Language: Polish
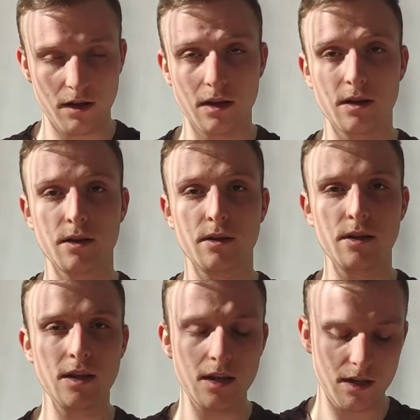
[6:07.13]
Y,
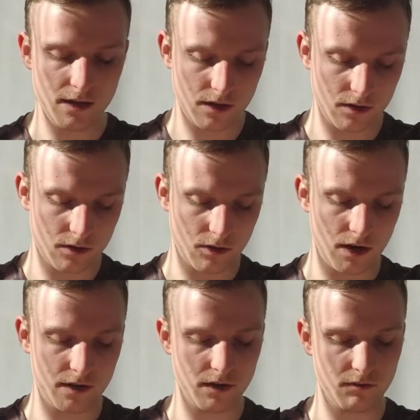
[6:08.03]
I
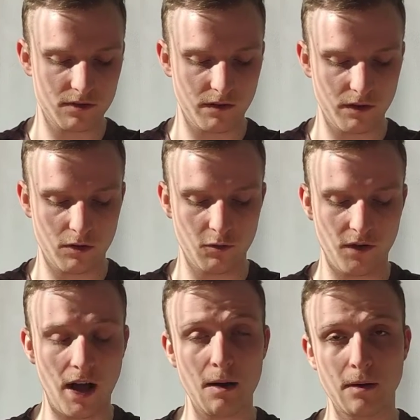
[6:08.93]
kolejnych dwóch
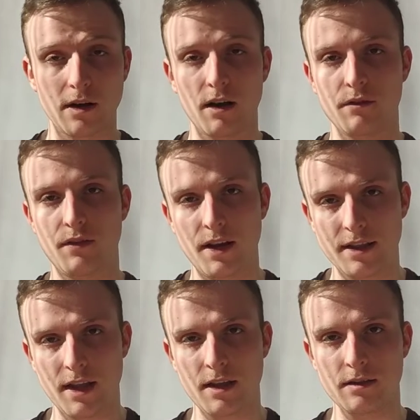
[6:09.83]
zawodników Amaral
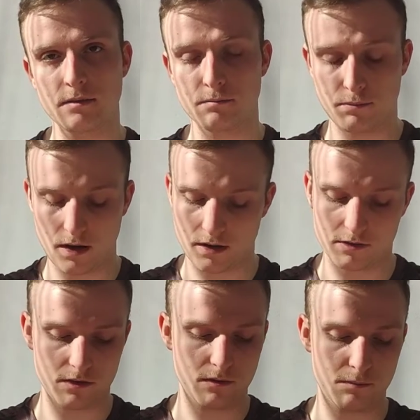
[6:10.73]
Welde,
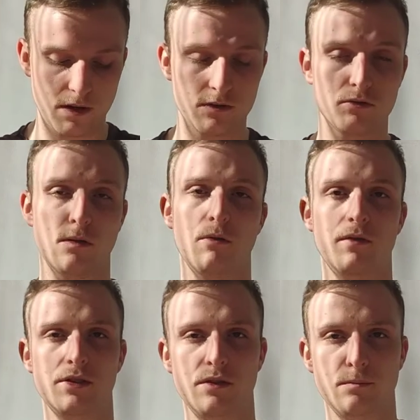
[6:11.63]
bardzo, bardzo słabo
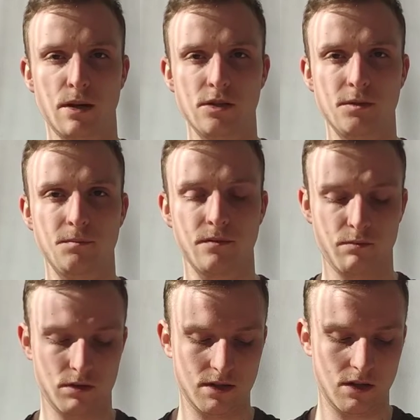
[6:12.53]
weszli w mecz w
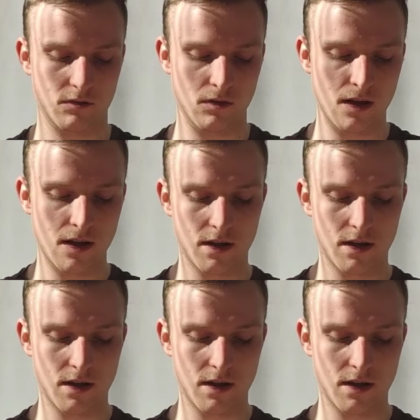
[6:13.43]
Poznaniu.